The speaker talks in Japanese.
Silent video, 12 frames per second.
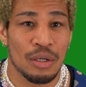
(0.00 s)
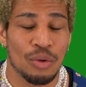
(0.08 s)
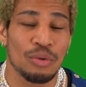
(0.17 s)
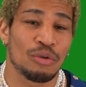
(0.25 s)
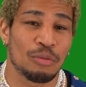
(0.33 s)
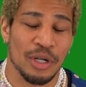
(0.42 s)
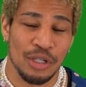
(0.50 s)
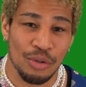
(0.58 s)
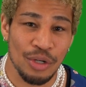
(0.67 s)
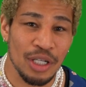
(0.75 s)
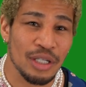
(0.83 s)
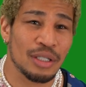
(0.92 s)
今度お前
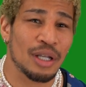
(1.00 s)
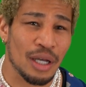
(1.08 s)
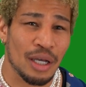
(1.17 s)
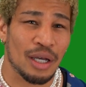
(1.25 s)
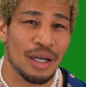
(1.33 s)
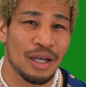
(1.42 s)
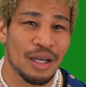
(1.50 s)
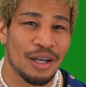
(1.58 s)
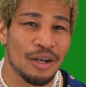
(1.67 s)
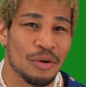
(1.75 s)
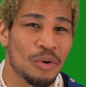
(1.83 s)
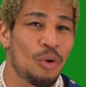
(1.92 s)
それ着て、
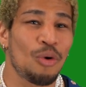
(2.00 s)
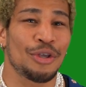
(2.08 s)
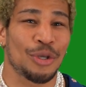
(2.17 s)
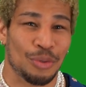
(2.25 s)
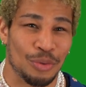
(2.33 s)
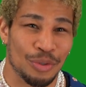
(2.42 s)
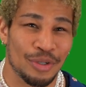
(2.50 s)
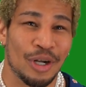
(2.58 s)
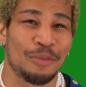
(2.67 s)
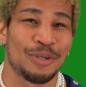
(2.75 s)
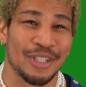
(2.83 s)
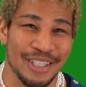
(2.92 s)
来いよと、
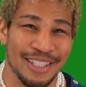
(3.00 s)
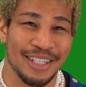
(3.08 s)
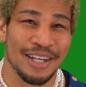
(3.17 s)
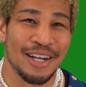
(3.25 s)
クラブに。